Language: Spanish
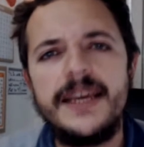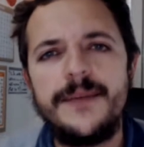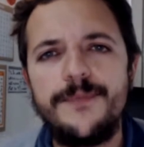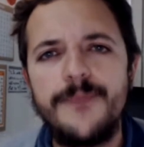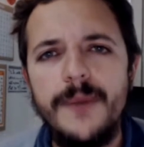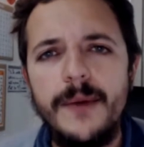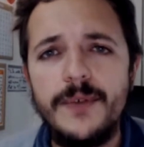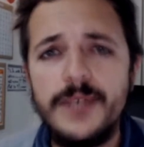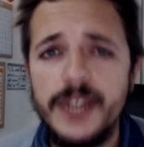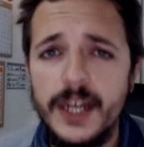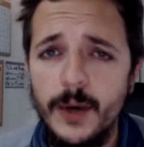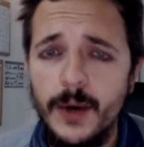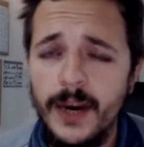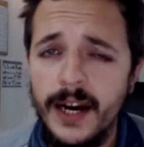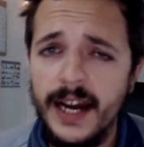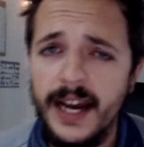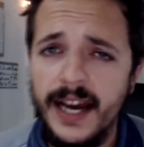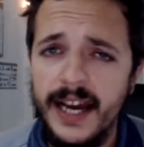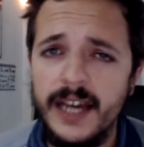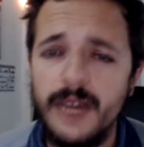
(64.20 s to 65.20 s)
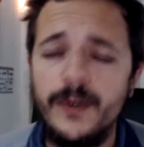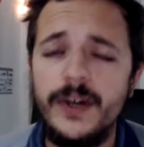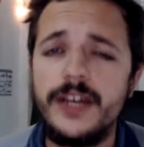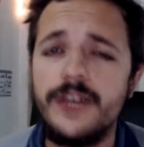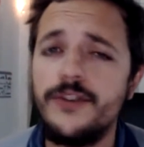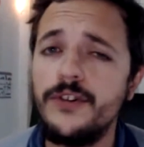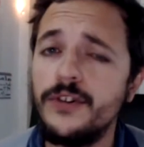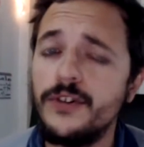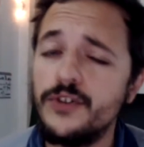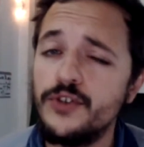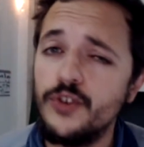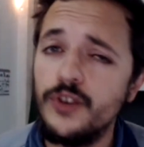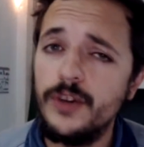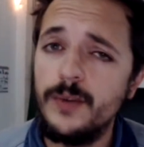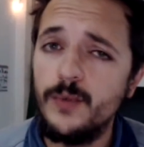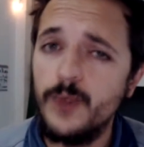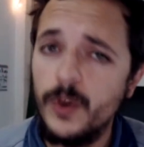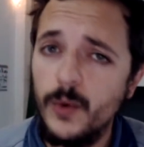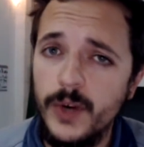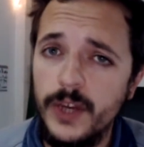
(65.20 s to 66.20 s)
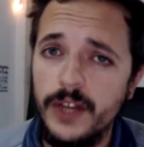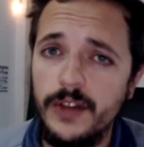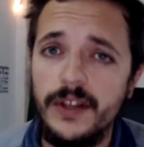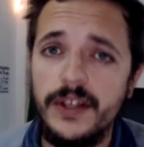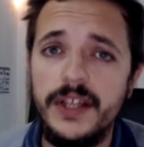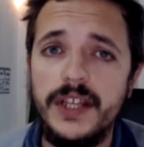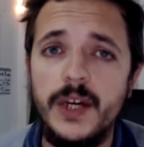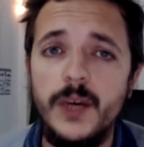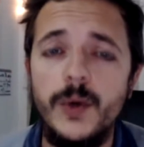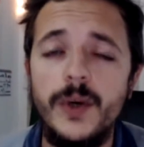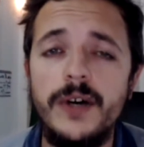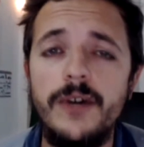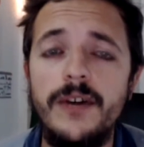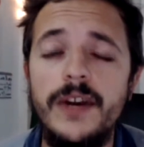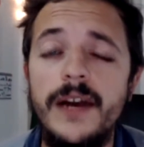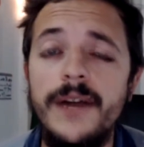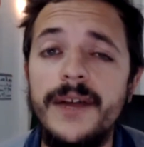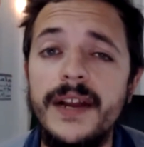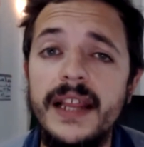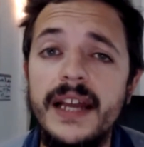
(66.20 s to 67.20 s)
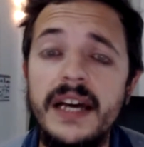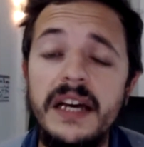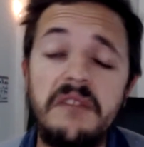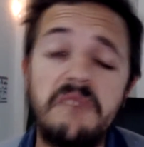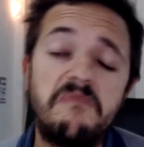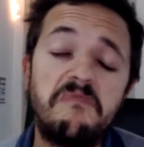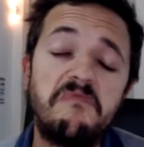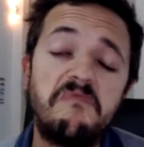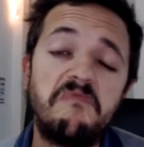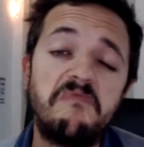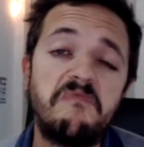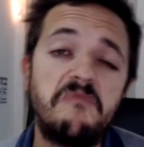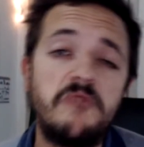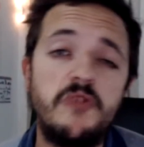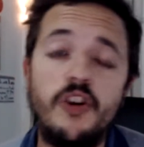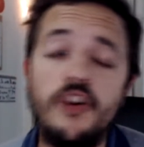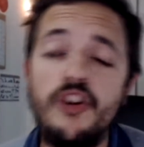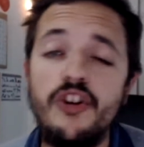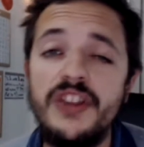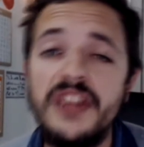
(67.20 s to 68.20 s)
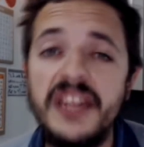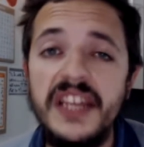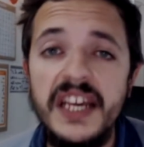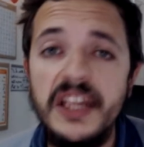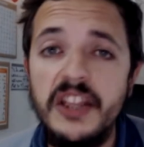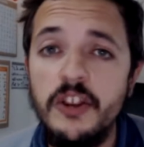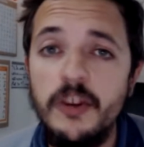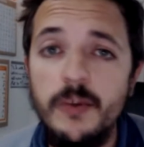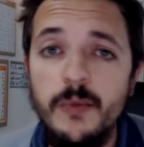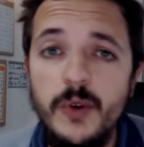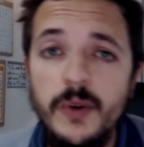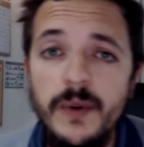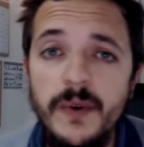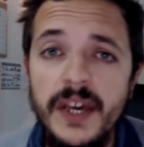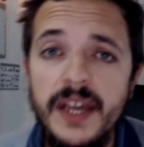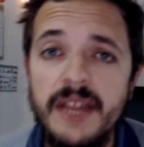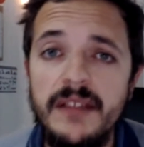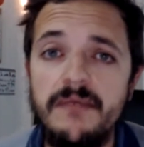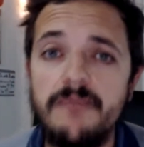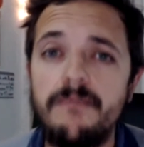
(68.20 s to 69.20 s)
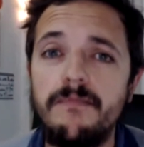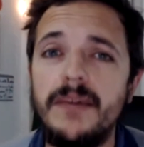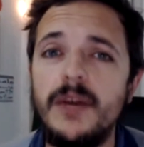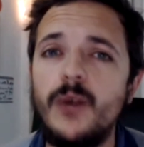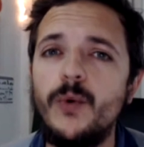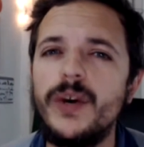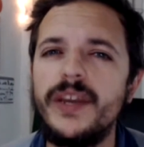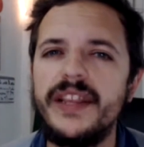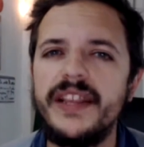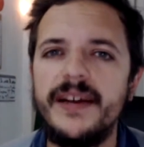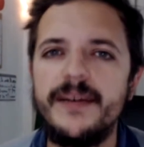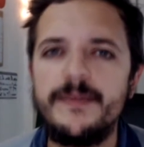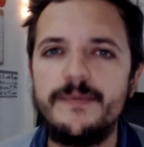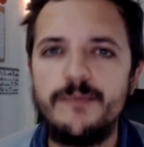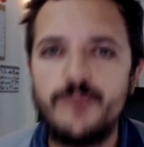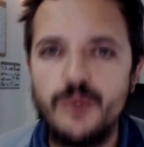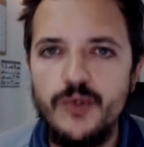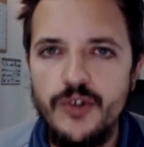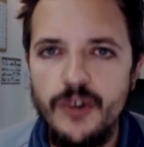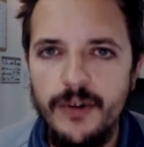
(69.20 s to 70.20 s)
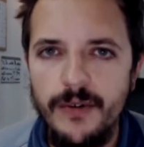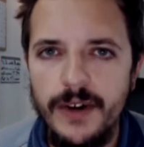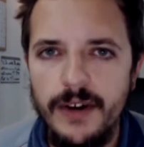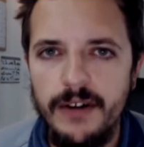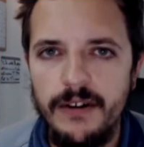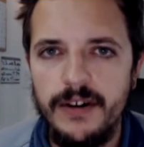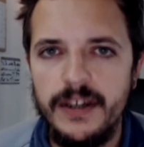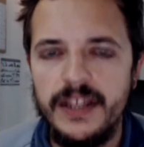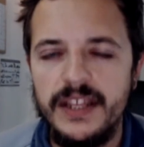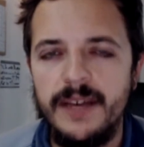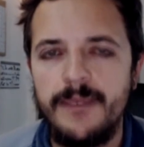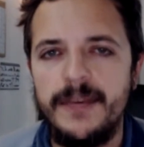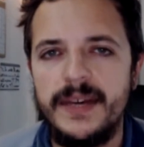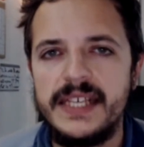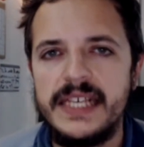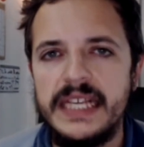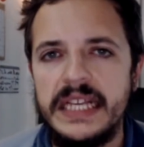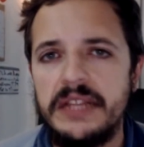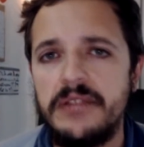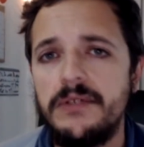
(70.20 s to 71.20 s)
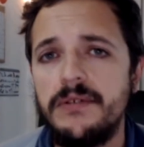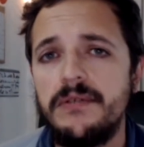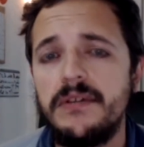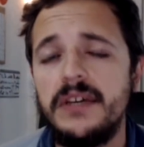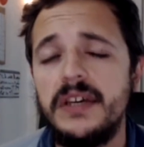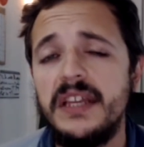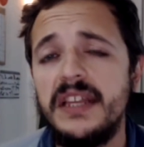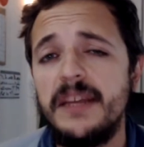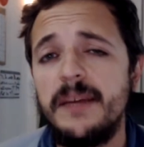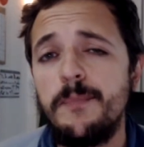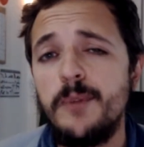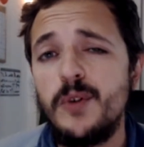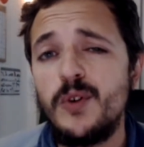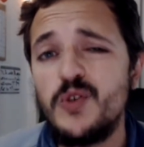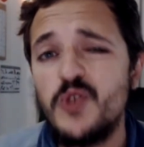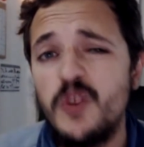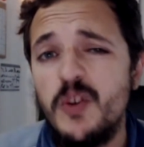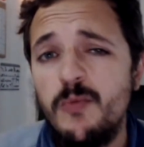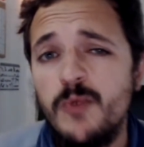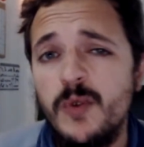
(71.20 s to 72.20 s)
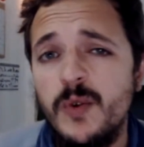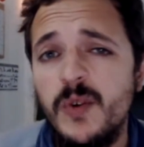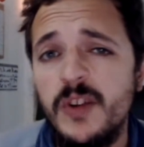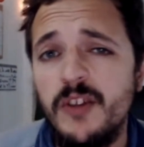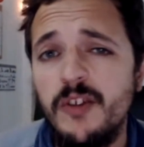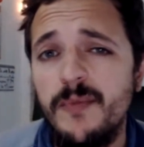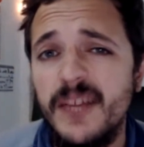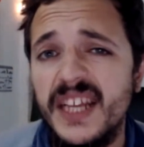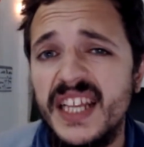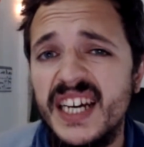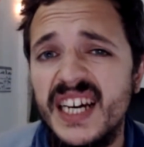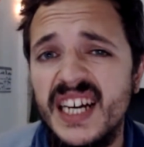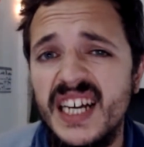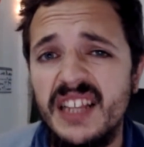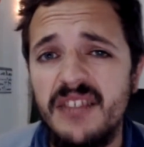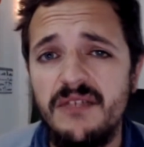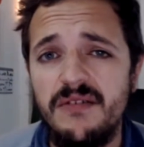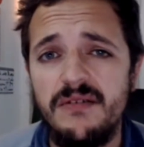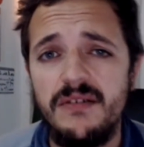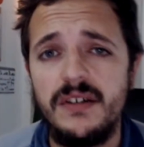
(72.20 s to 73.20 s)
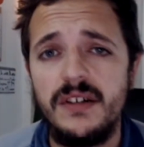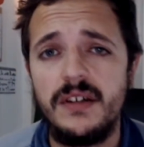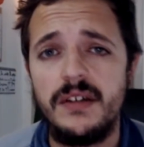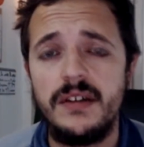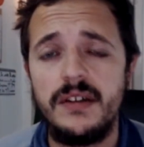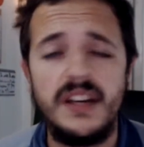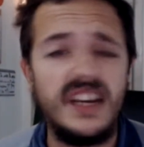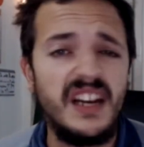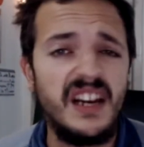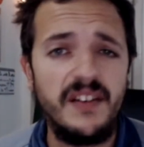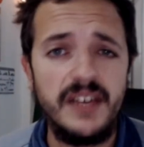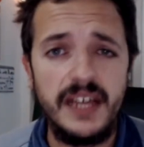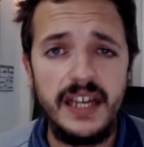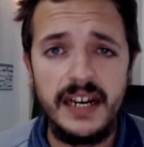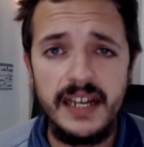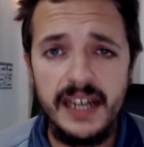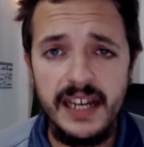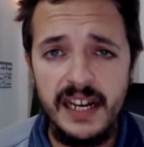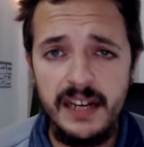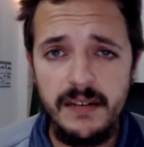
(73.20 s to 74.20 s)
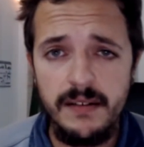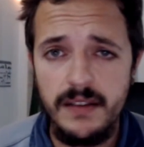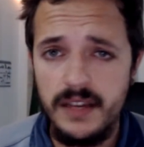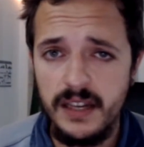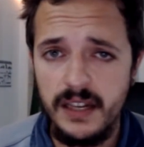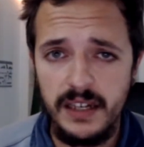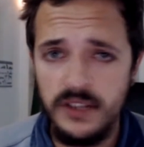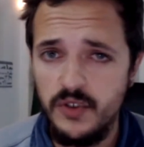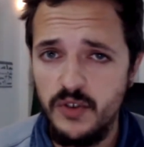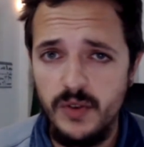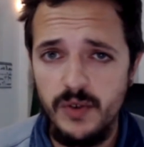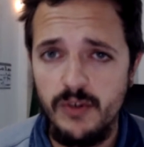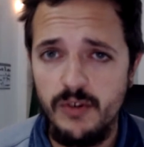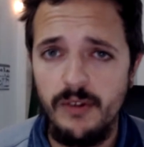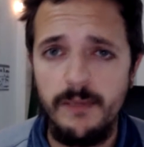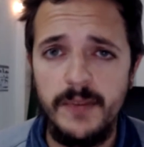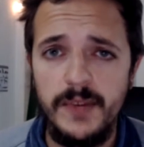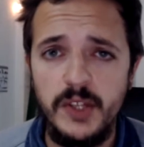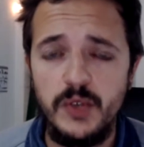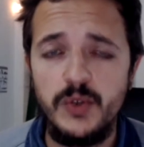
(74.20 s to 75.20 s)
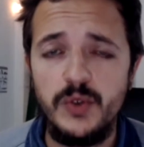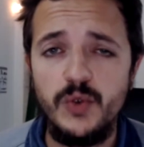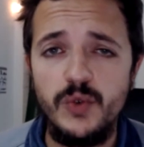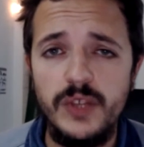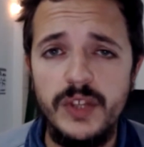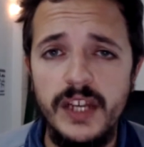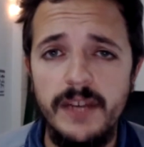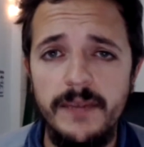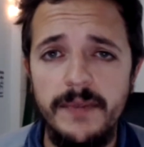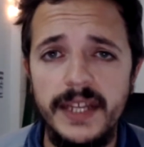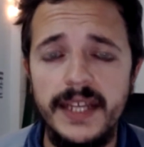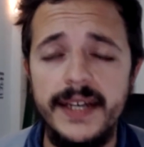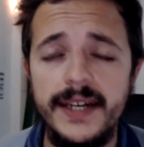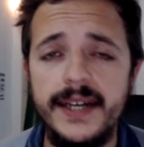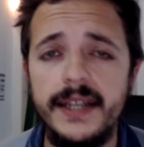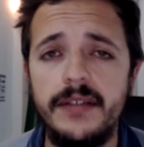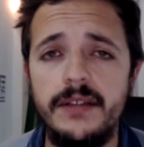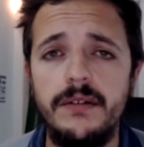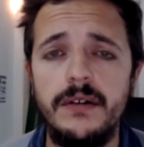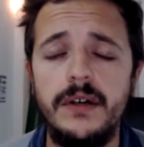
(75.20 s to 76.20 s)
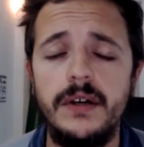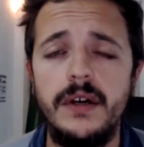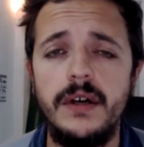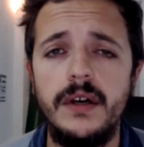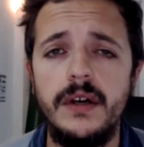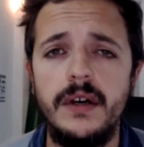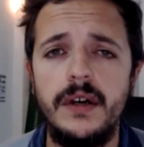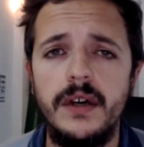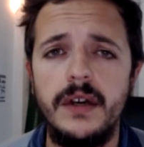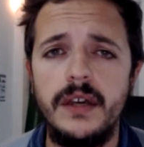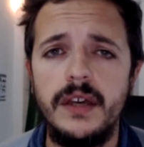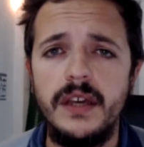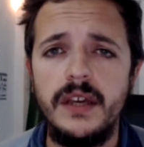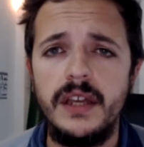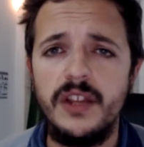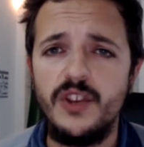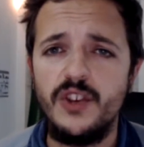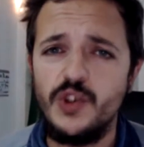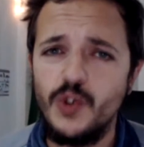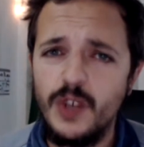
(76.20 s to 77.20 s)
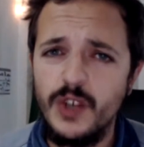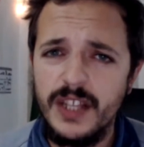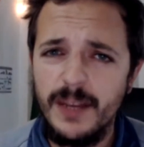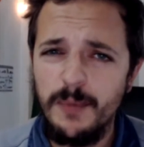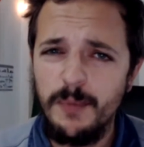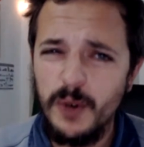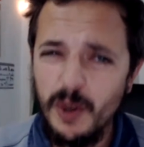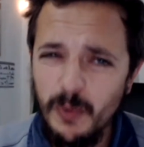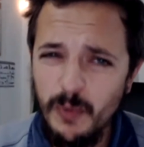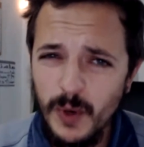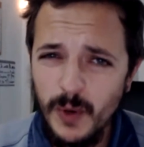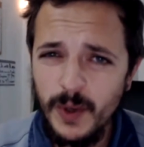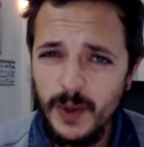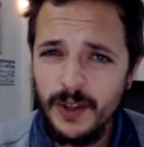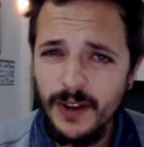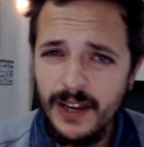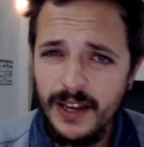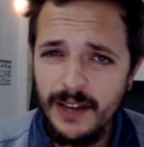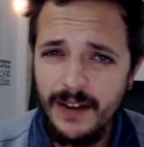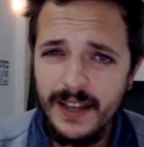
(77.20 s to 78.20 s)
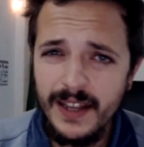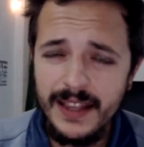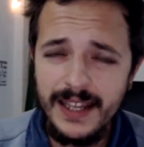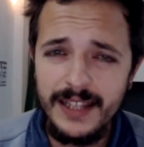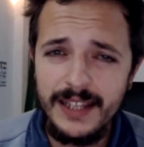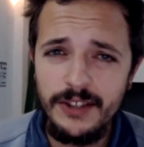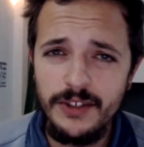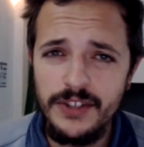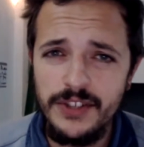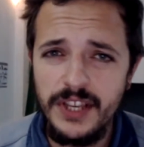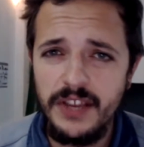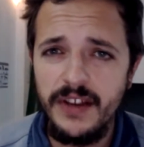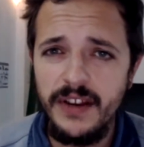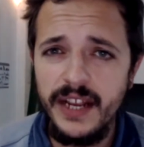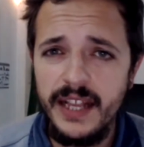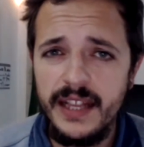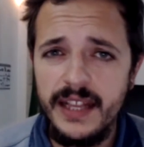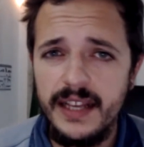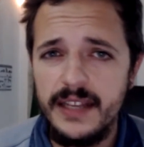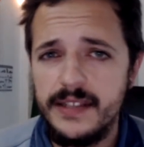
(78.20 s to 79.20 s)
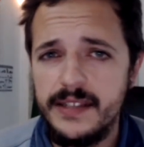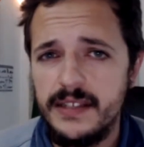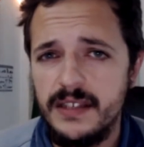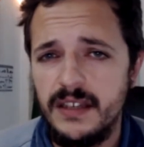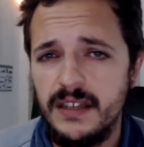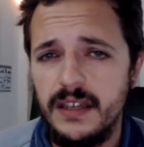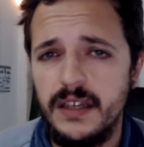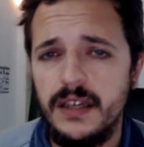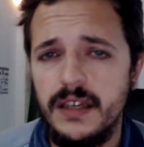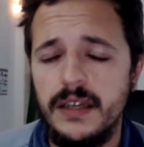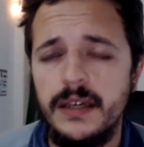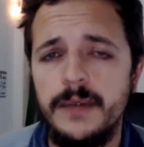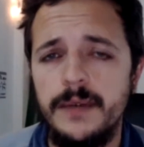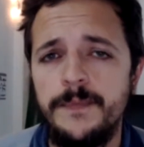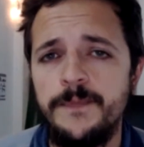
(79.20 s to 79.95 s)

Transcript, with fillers: vamos a jugar Highway. Yo no soy muy bueno en este juego, la verdad, no lo entiendo muy bien, me cuesta mucho ver lo que está pasando y tampoco soy muy bueno manejando en la vida real, ya que soy un completo inútil manejando. Y no soy tampoco muy bueno levantando señoritas. Eh,